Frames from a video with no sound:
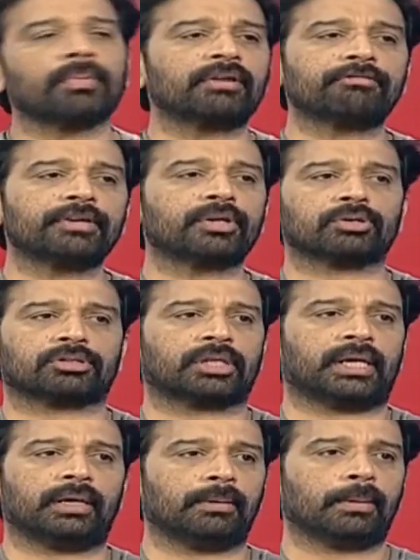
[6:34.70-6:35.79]
ఎక్కువ బెనిఫిట్
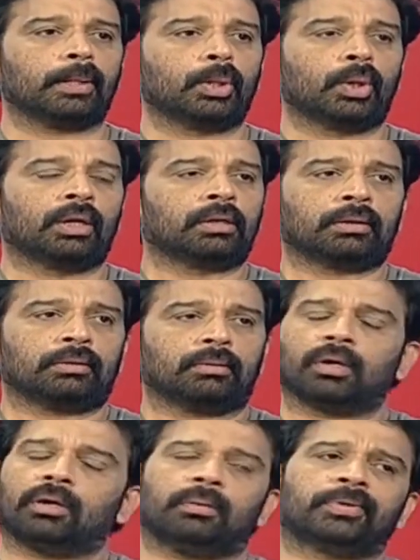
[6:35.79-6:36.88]
వస్తే
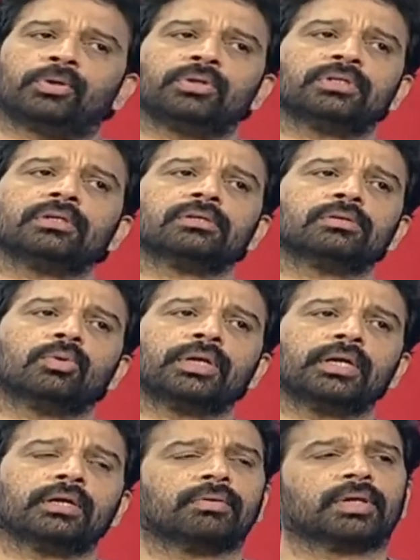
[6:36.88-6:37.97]
ప్రొడ్యూసర్స్
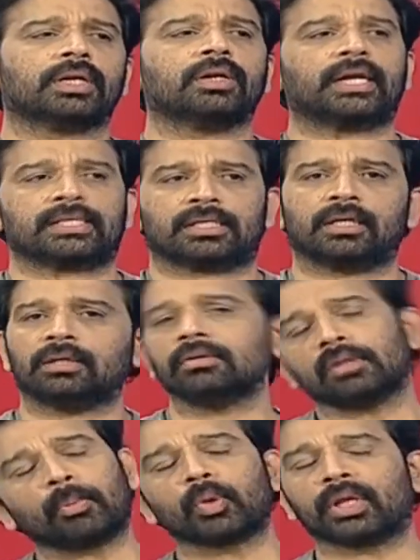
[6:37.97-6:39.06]
ఓటీటీకి ఇవ్వడంలో నష్టం లేదు
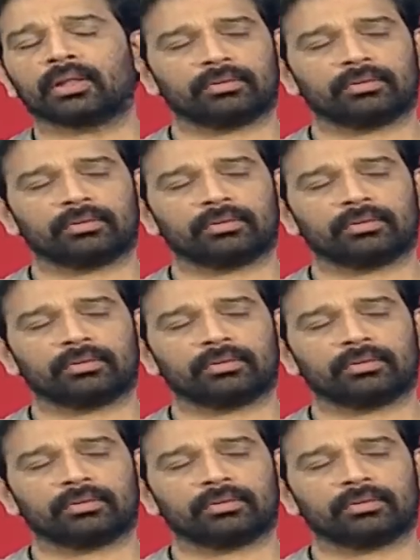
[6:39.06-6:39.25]
తప్పు